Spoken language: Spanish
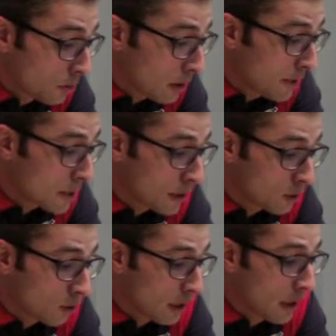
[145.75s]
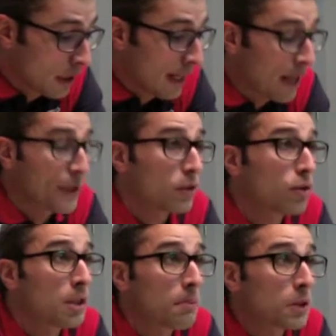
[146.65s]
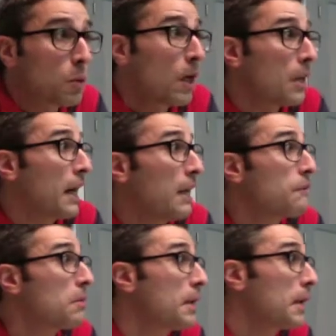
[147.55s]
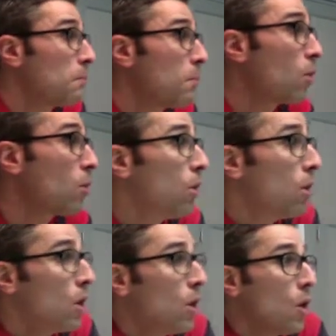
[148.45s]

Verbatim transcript: pues también es cierto que el, que el acierto en triples, igual el de Garfield Bear, un poco,